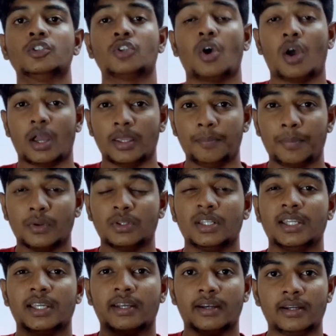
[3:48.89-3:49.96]
ஸோ இப்போ
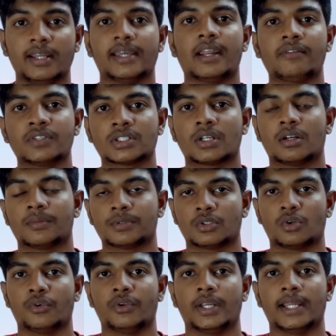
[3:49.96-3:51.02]
வந்து நீங்கள் ரெண்டு கிராஃபிக்ஸ் கார்டு
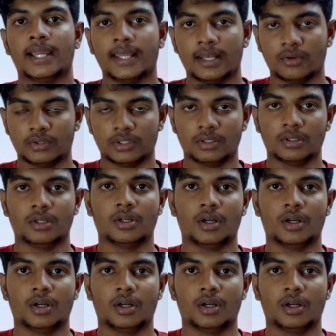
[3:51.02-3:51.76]
சொல்லுவீங்க இல்லை வந்து